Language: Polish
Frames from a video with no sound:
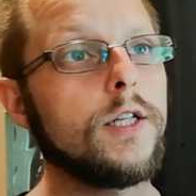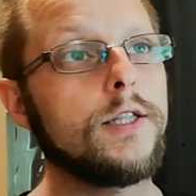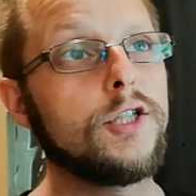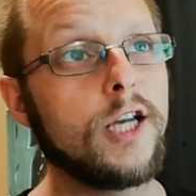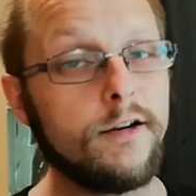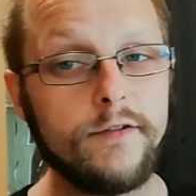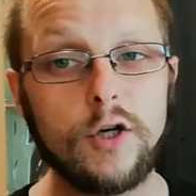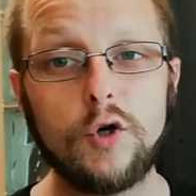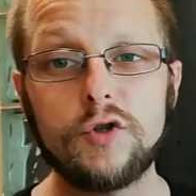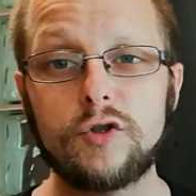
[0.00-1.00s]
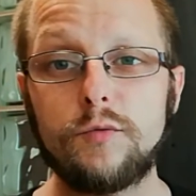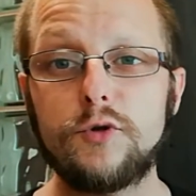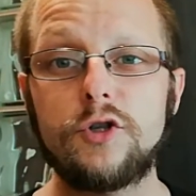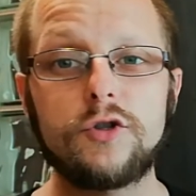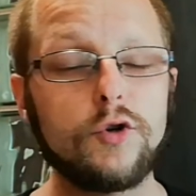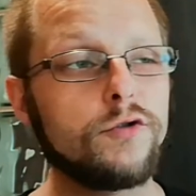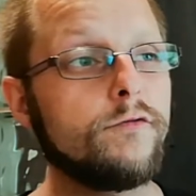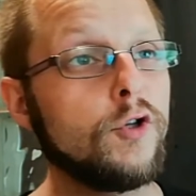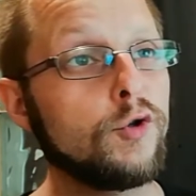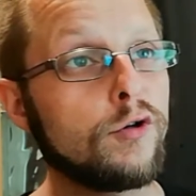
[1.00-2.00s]
ciekawego, zrobić coś
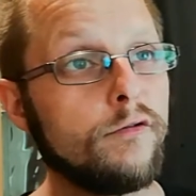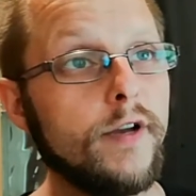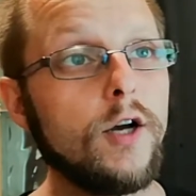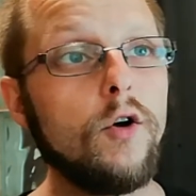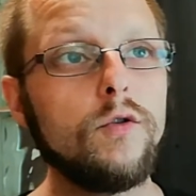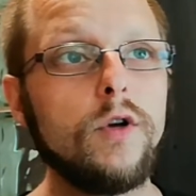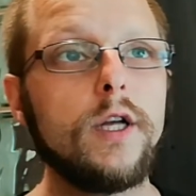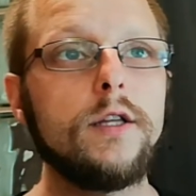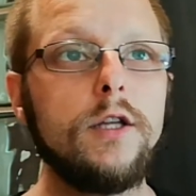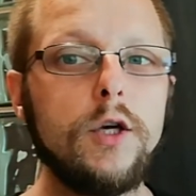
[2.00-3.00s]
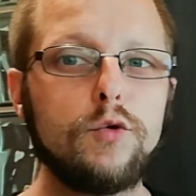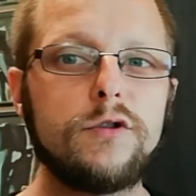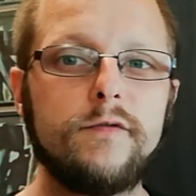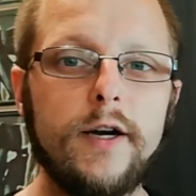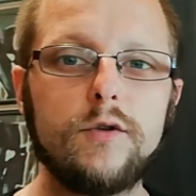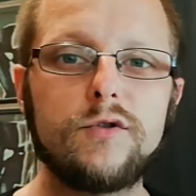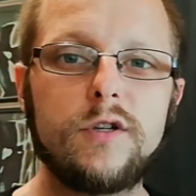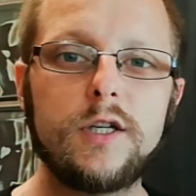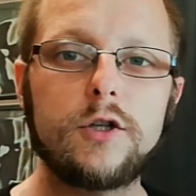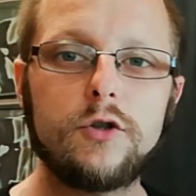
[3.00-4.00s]
wyjątkowego, nie używając
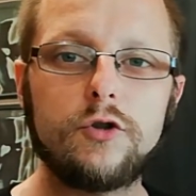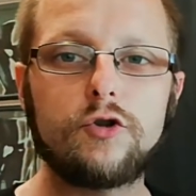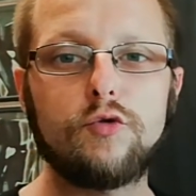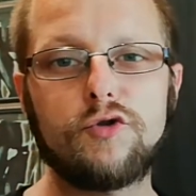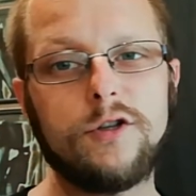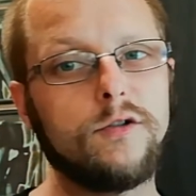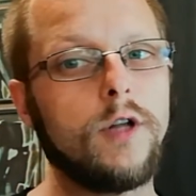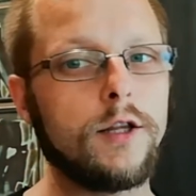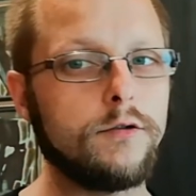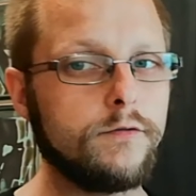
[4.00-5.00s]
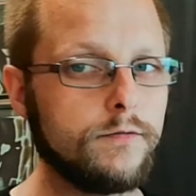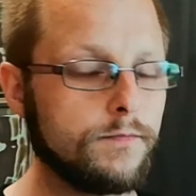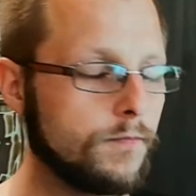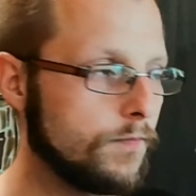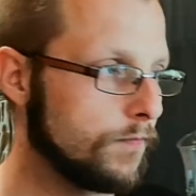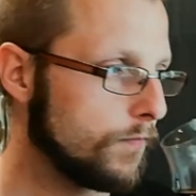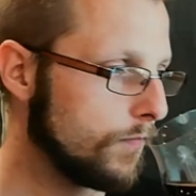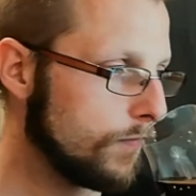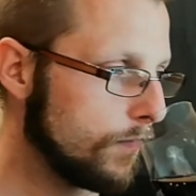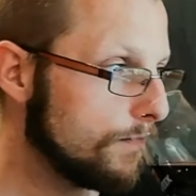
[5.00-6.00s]
tych sztucznych dodatków.
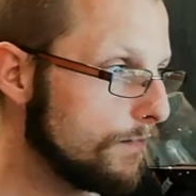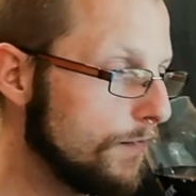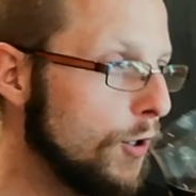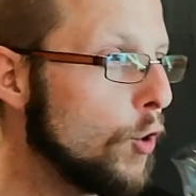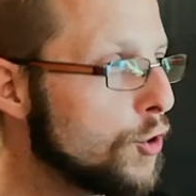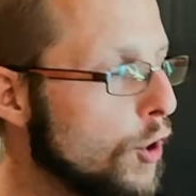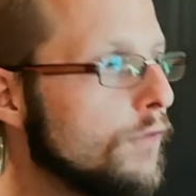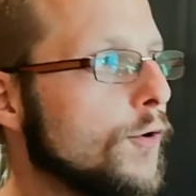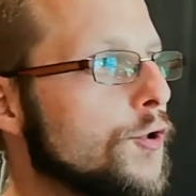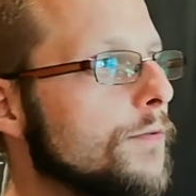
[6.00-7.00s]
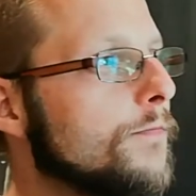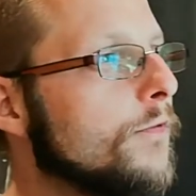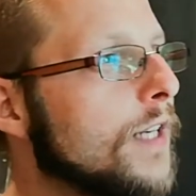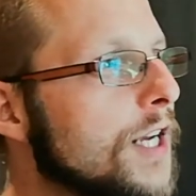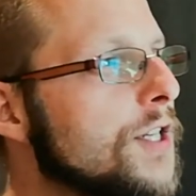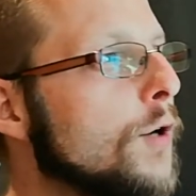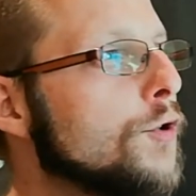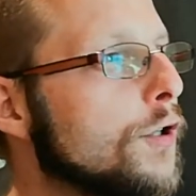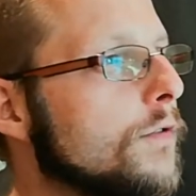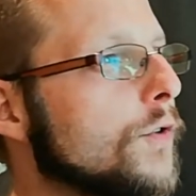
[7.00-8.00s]
I orzechowość, wyraźna
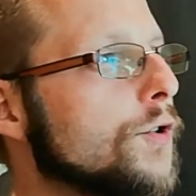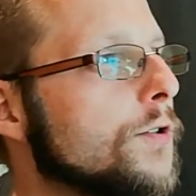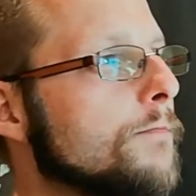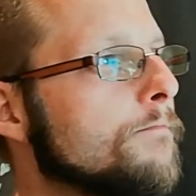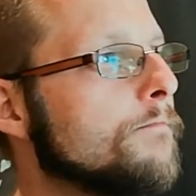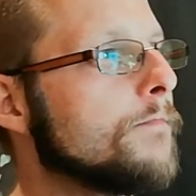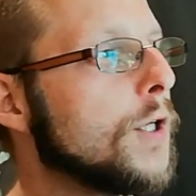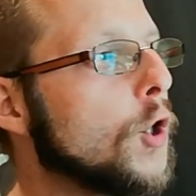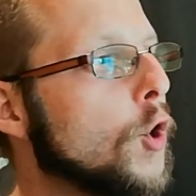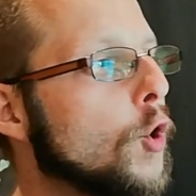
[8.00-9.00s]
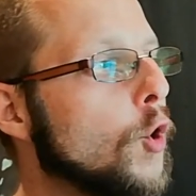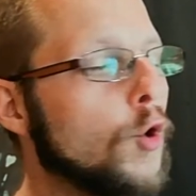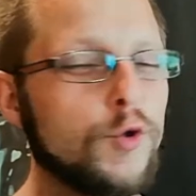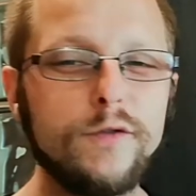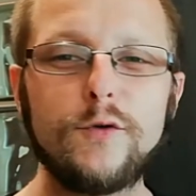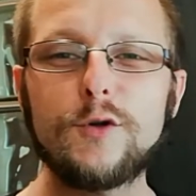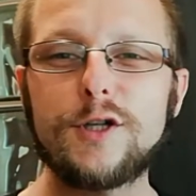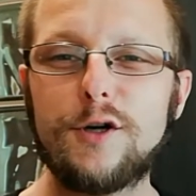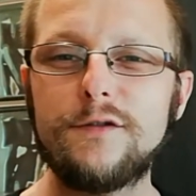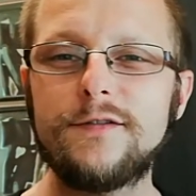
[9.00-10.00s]
orzechowość
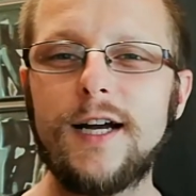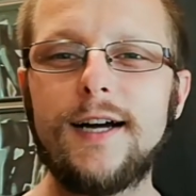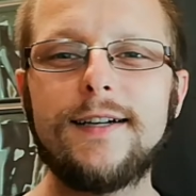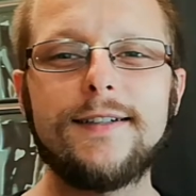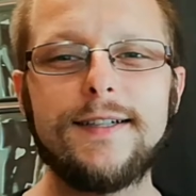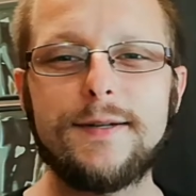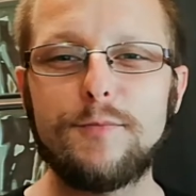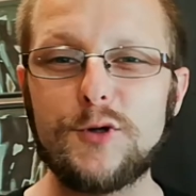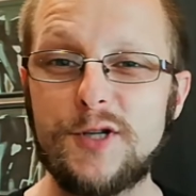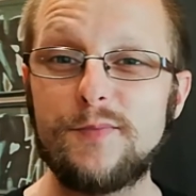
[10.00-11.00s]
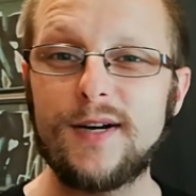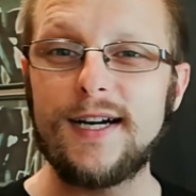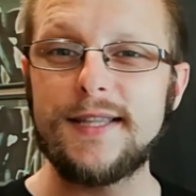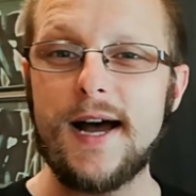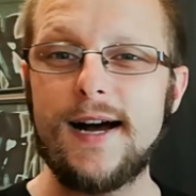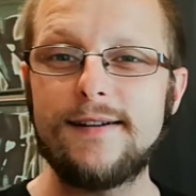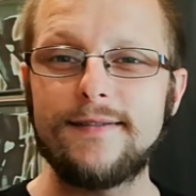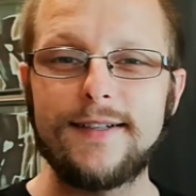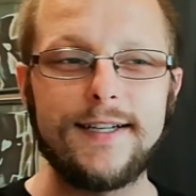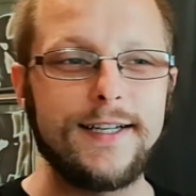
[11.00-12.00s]
kokosowo-orzechowa posypka na
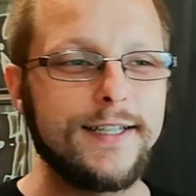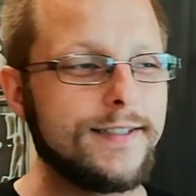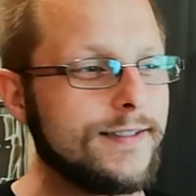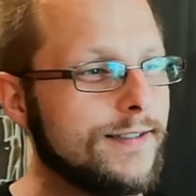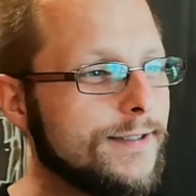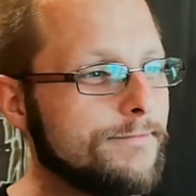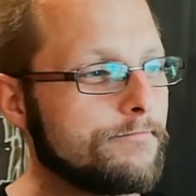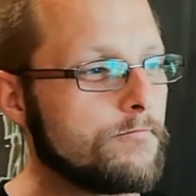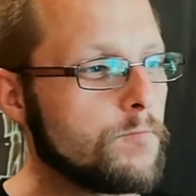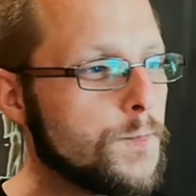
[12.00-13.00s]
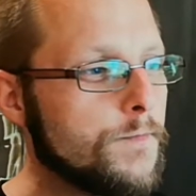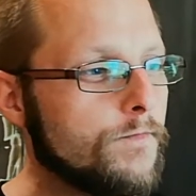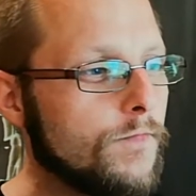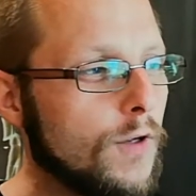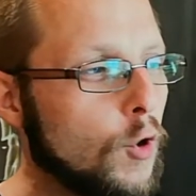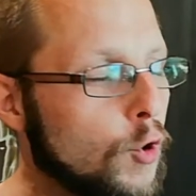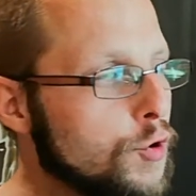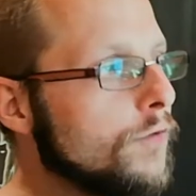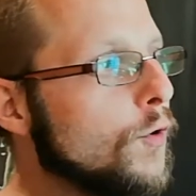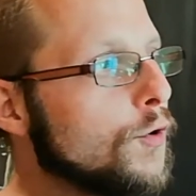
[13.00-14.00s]
yy,
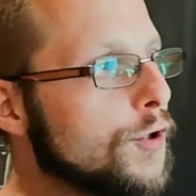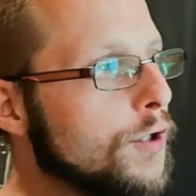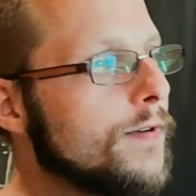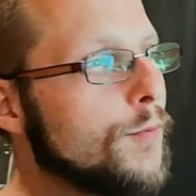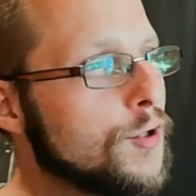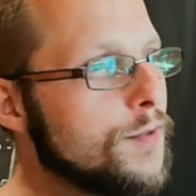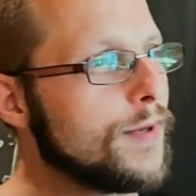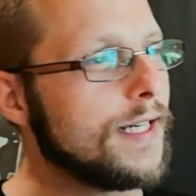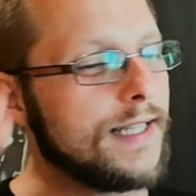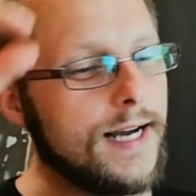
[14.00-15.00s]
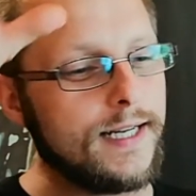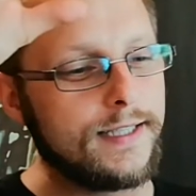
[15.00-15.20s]
kokosowo-orzechowa posypka na